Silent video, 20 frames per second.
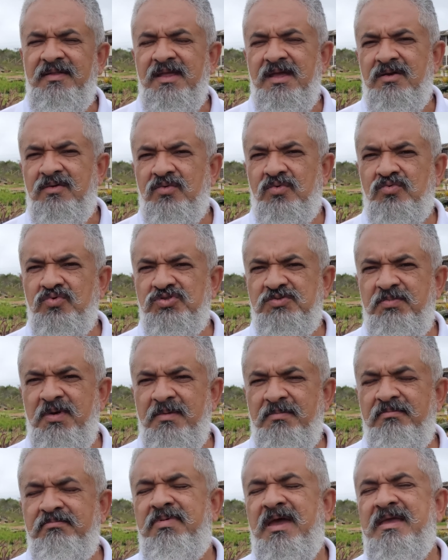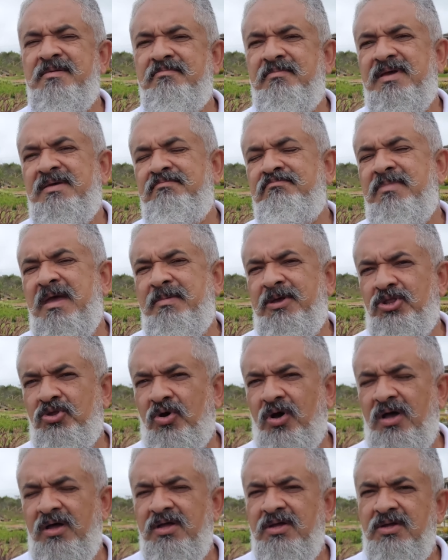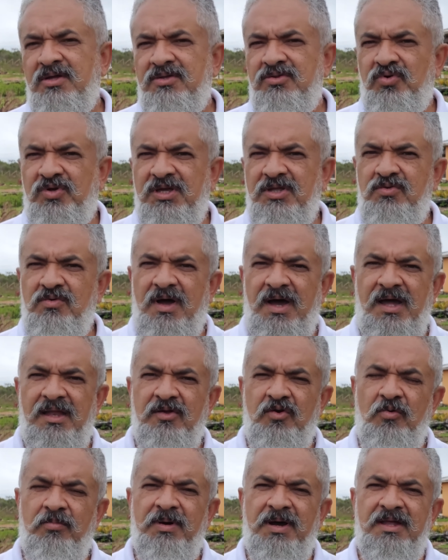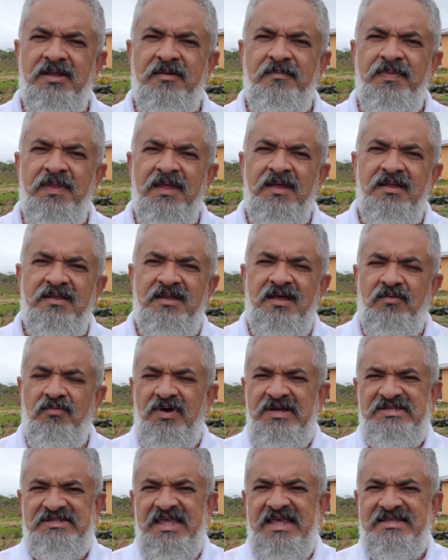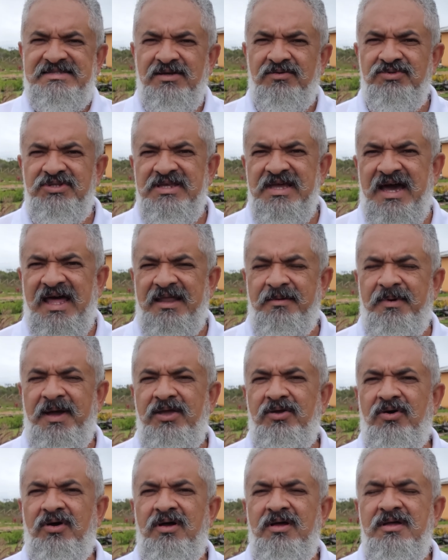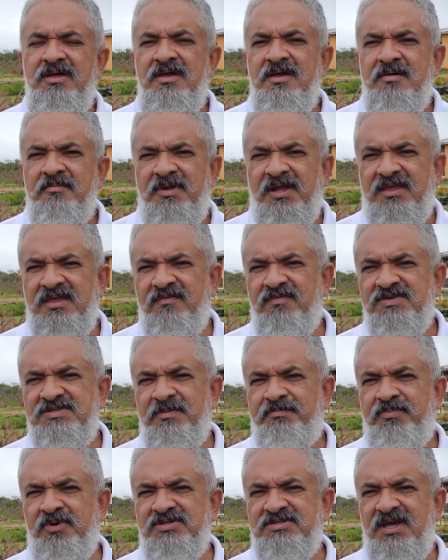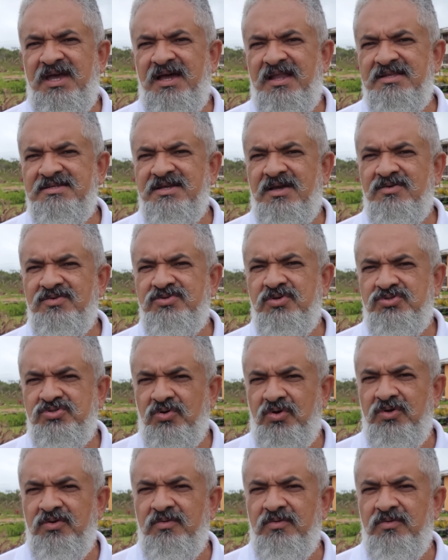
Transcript: um custo bem, bem, bem menor do que numa área urbana, né? uma extensão de área maior, para que você possa realizar o seu sonho.